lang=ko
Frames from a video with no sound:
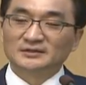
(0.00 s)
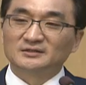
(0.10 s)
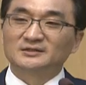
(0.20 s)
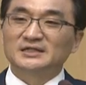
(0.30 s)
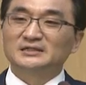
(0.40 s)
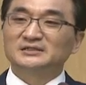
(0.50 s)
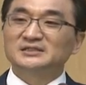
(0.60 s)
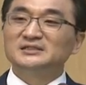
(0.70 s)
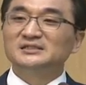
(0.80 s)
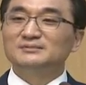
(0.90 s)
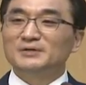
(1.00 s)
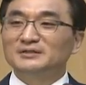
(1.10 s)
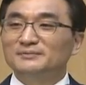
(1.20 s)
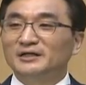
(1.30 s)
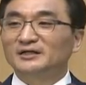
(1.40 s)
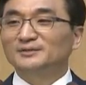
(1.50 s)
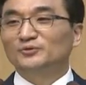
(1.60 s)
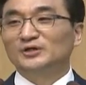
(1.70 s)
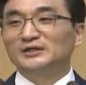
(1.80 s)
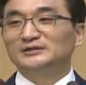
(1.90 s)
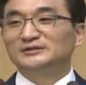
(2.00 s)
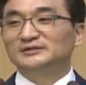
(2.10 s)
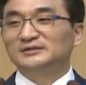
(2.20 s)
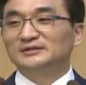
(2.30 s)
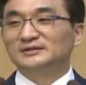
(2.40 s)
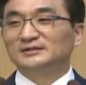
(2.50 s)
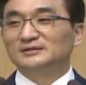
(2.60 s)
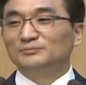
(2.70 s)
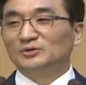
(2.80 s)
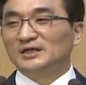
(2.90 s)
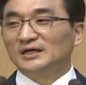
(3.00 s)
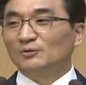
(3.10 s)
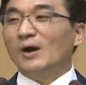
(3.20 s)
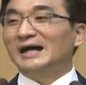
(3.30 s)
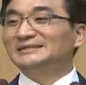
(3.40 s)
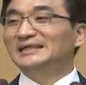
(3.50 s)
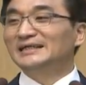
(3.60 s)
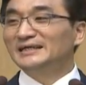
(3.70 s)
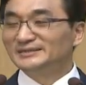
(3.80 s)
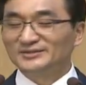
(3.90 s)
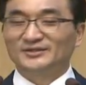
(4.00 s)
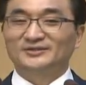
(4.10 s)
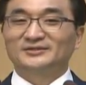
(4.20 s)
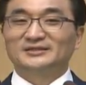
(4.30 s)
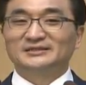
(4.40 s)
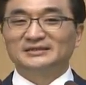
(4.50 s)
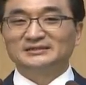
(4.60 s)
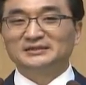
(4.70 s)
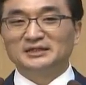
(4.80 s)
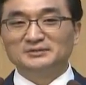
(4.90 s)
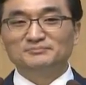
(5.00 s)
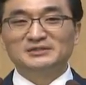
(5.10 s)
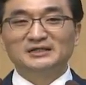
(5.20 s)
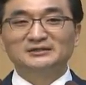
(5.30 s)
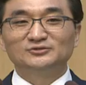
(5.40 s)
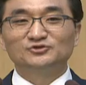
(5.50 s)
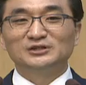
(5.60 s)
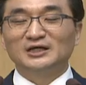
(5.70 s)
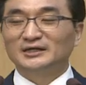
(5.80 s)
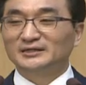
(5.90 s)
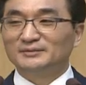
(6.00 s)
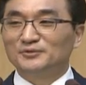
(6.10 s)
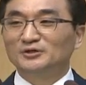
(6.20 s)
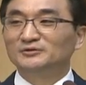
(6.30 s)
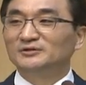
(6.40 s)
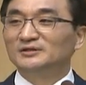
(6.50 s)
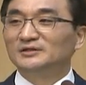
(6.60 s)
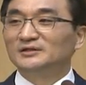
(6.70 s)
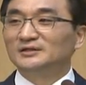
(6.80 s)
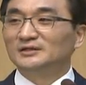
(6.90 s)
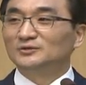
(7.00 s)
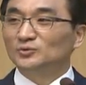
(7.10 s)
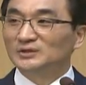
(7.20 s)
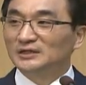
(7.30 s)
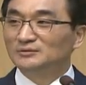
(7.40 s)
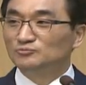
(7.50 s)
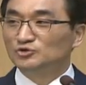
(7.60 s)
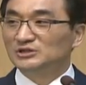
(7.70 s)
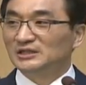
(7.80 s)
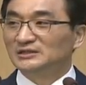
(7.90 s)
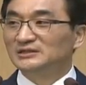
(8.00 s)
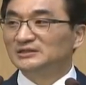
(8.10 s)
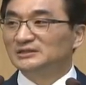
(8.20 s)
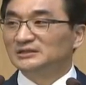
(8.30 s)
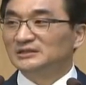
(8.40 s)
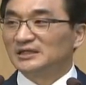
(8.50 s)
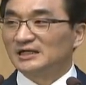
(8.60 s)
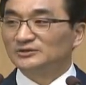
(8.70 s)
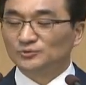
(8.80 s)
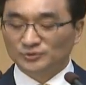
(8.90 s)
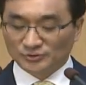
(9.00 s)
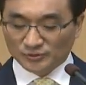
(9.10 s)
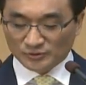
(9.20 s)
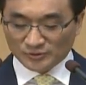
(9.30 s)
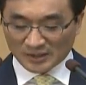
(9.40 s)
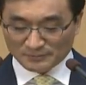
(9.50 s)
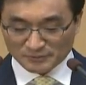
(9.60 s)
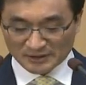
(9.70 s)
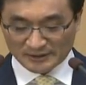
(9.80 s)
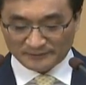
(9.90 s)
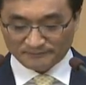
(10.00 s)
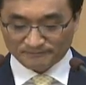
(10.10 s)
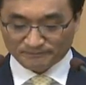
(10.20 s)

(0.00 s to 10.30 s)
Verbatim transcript: 그럴 때는 진실만을 말하기보다는 보다 과장해서 자신의 입장을 주장하게 되면 또 다른 문제를 예, 가져오기도 합니다.